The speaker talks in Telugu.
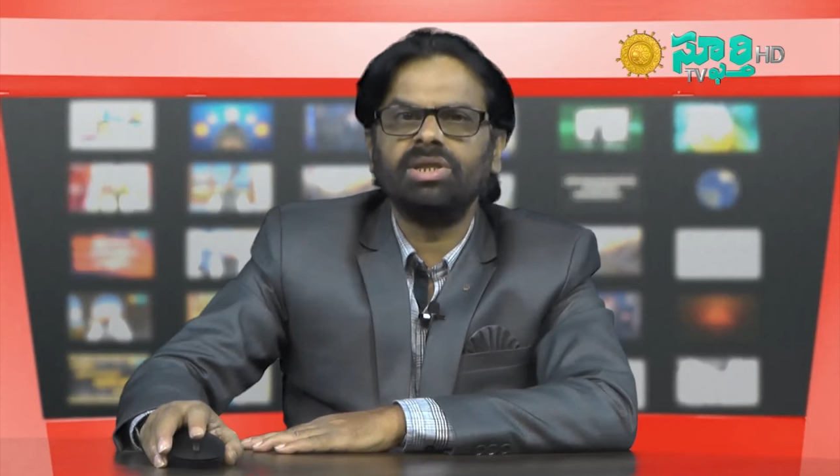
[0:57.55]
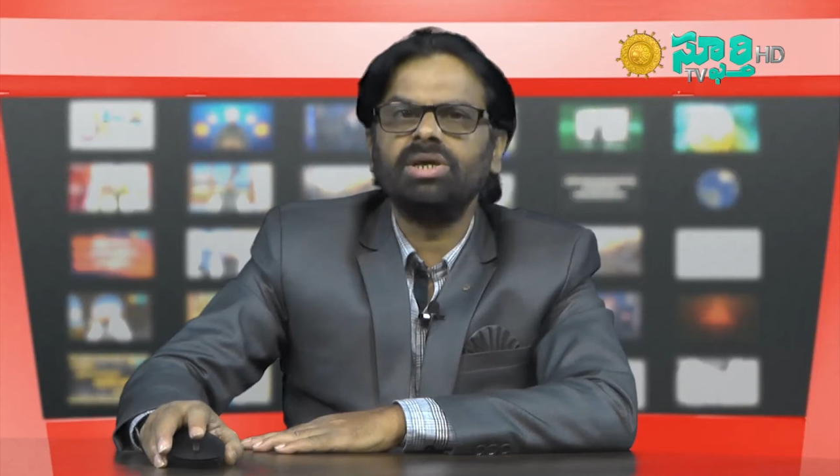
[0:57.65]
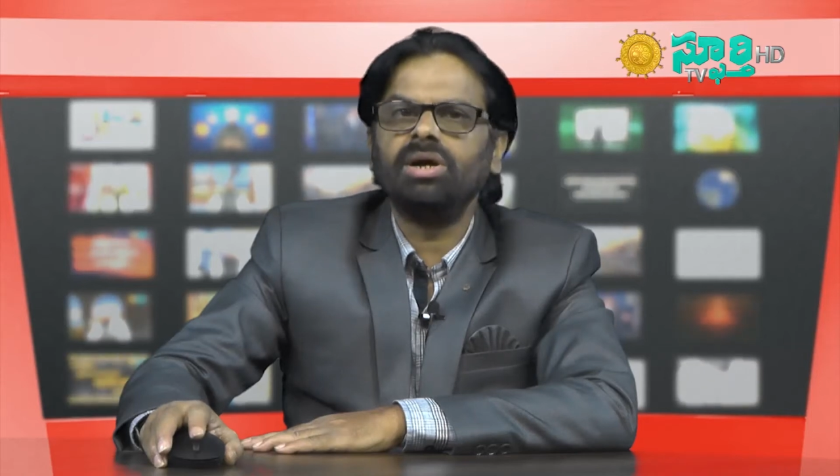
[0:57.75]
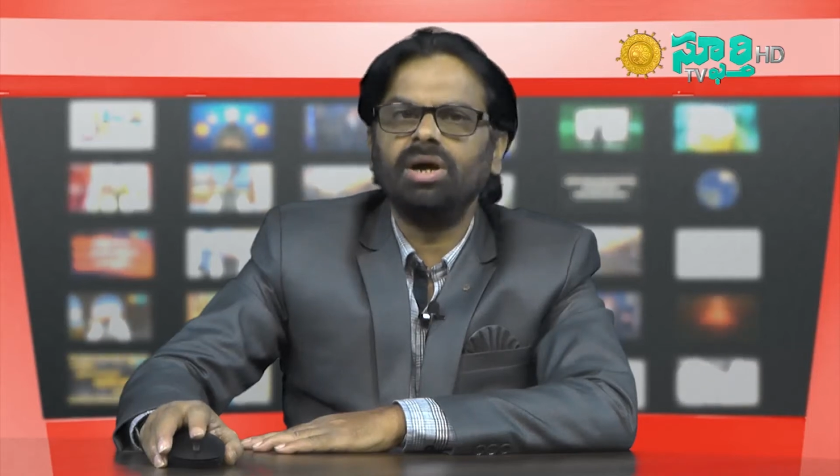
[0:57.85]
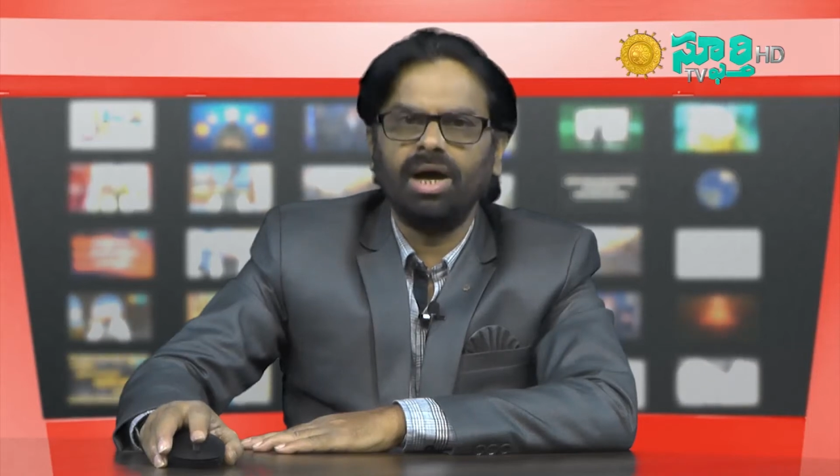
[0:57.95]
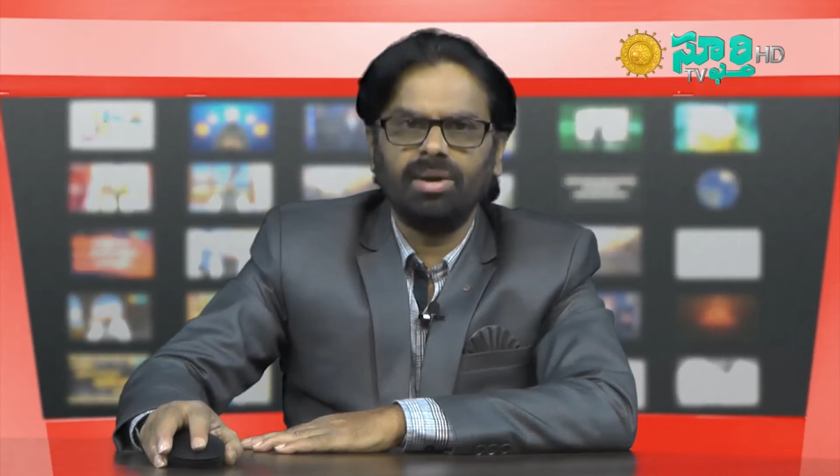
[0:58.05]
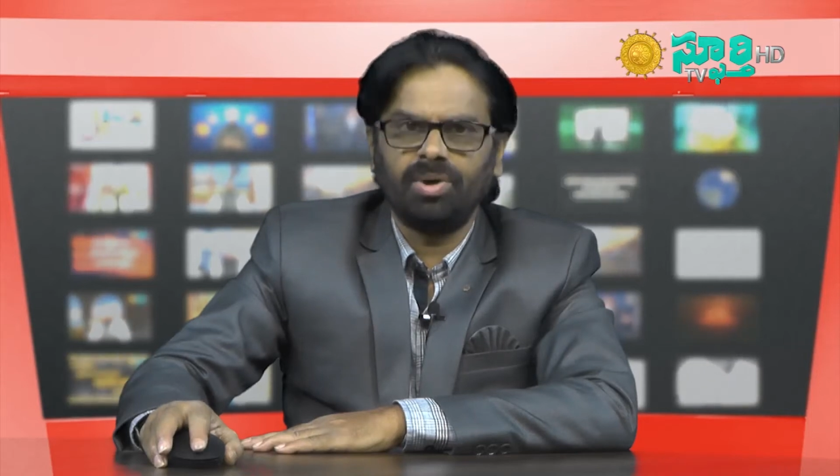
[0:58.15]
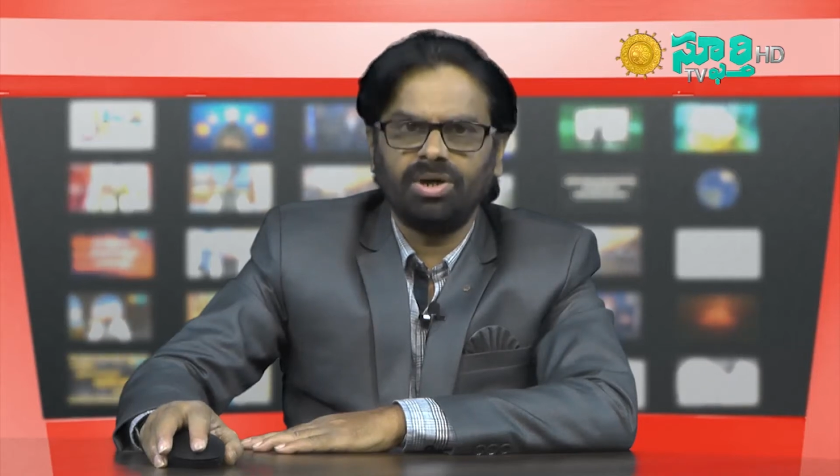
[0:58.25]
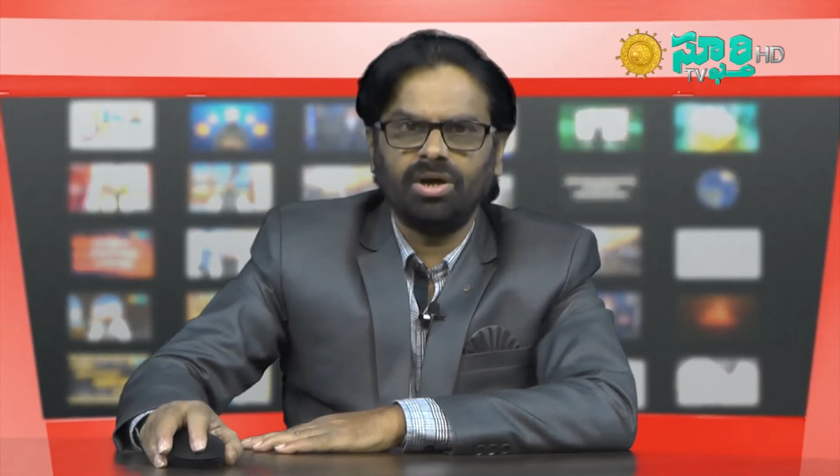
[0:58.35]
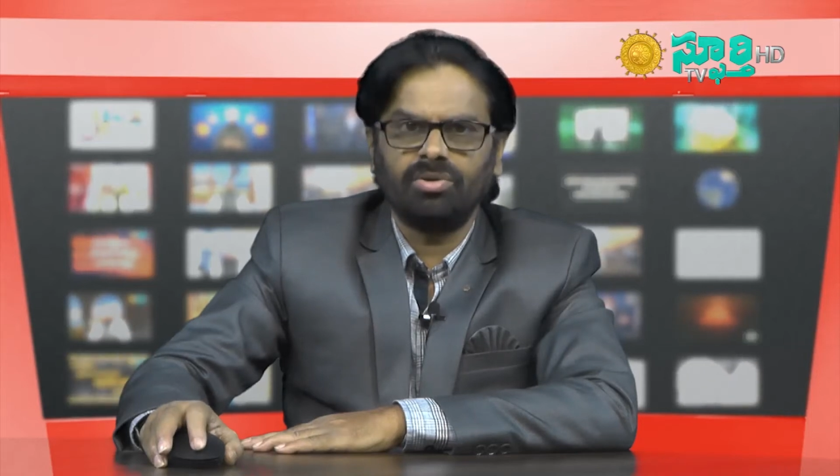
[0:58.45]
మంది
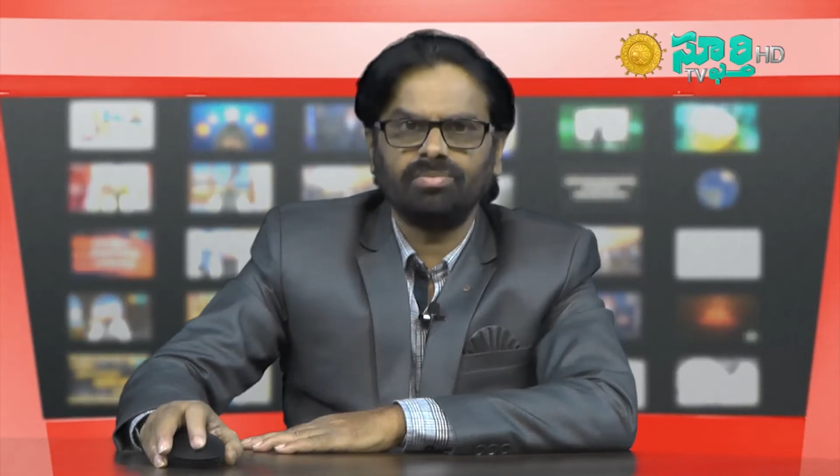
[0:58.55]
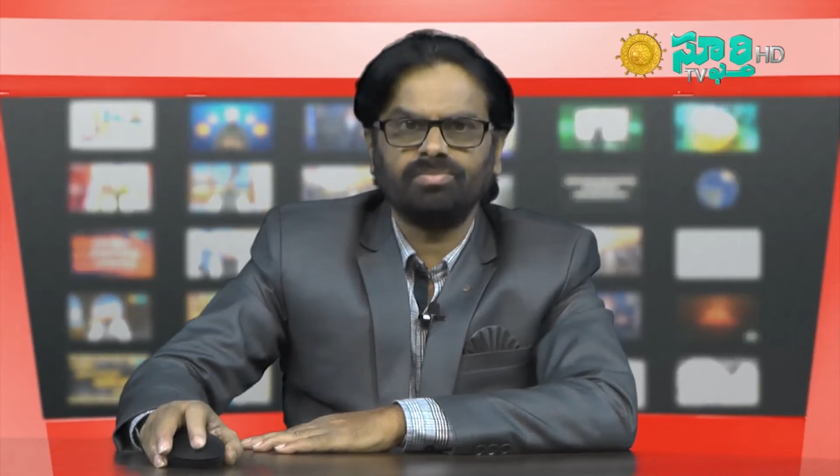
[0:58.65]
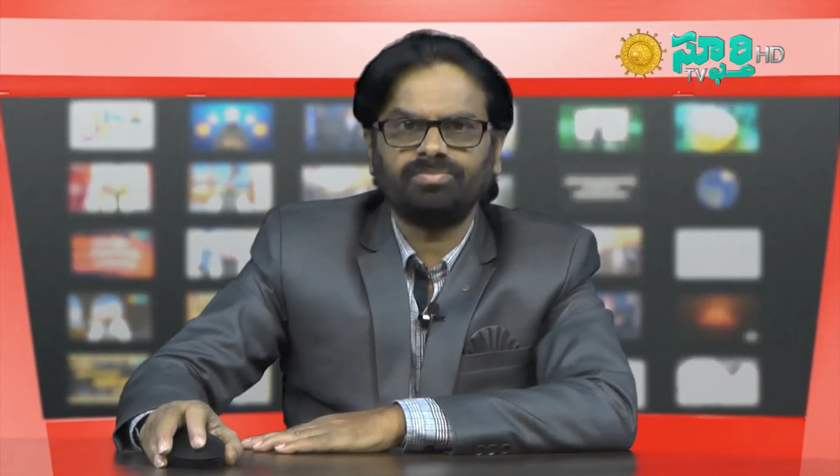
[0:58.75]
గాయపడ్డారు